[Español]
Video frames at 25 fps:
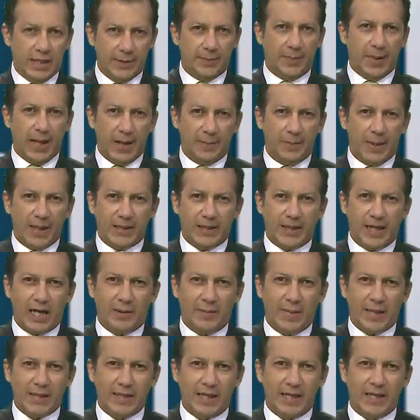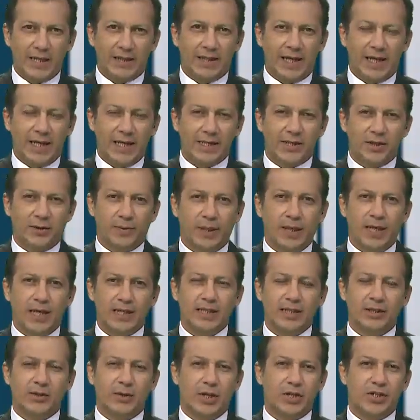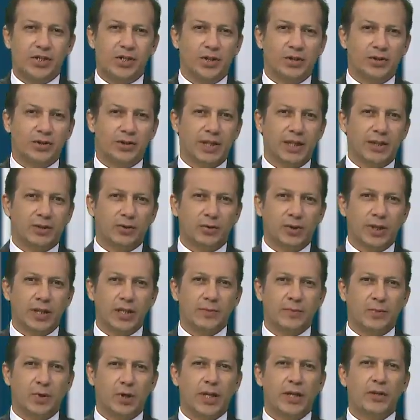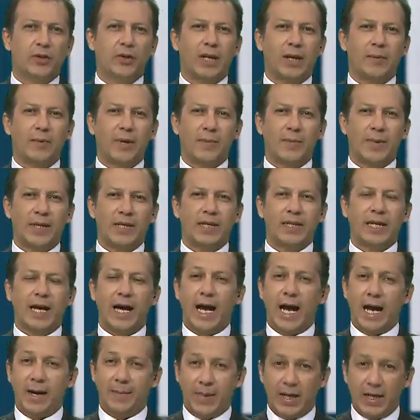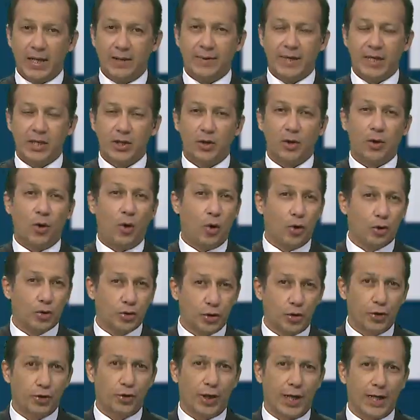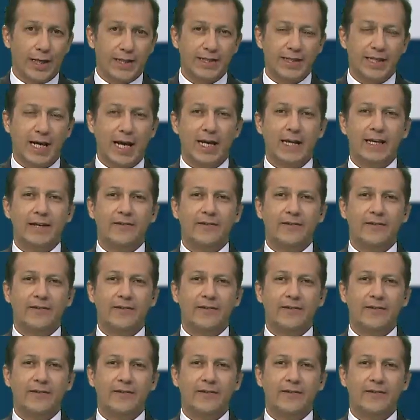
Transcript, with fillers: Y para platicar más a detalle sobre la situación del turismo, le doy la bienvenida a Maribel Osorio García,